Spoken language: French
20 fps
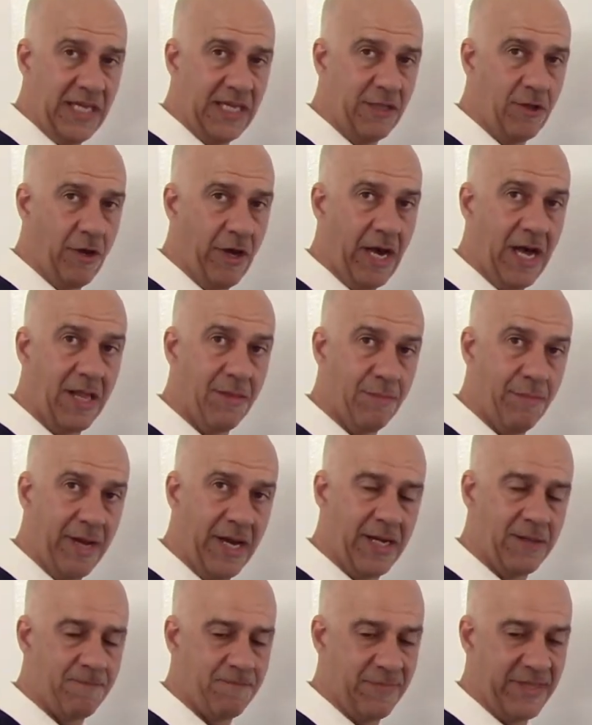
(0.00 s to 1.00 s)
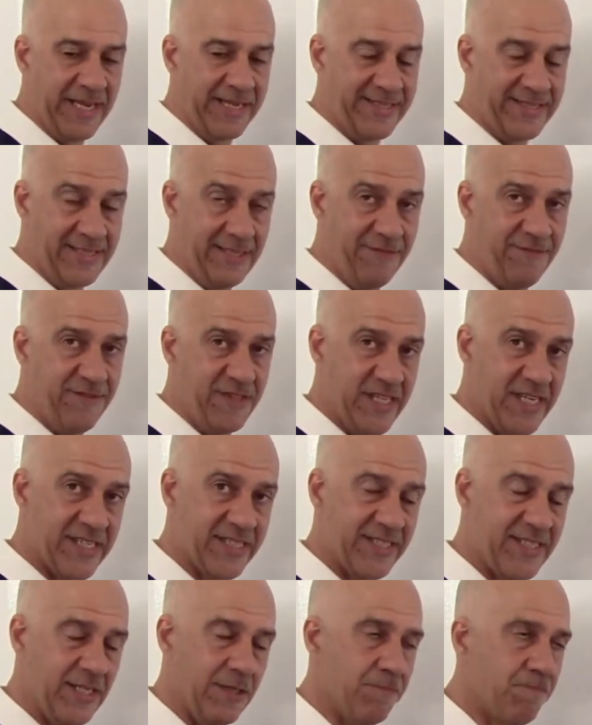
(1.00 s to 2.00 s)
et de rendement d'actifs
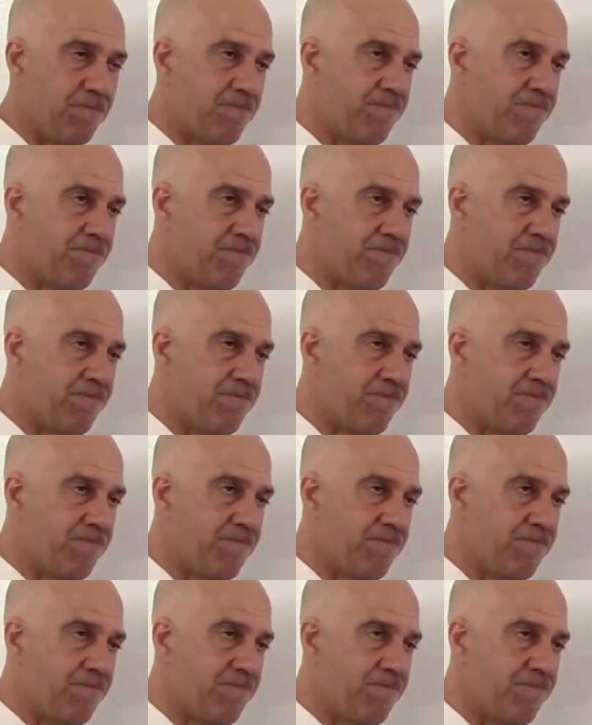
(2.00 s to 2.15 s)
financiers.